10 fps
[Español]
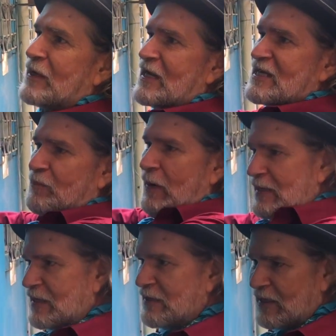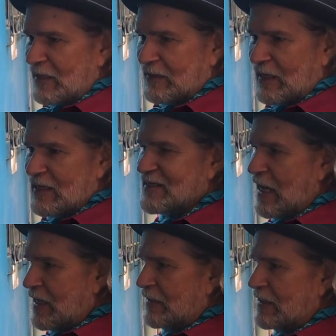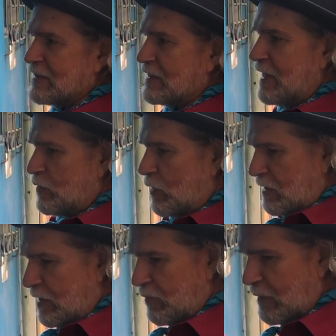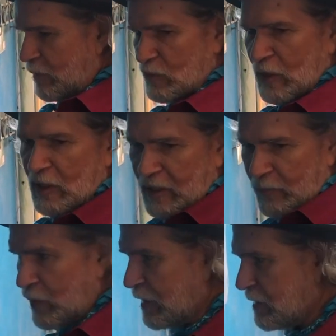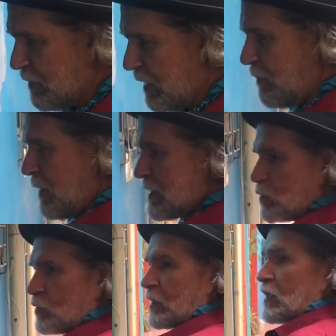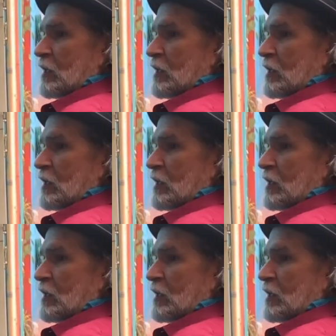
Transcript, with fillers: la, espalda de la sala, del escenario. Aquí abrimos y por aquí también hay paso de,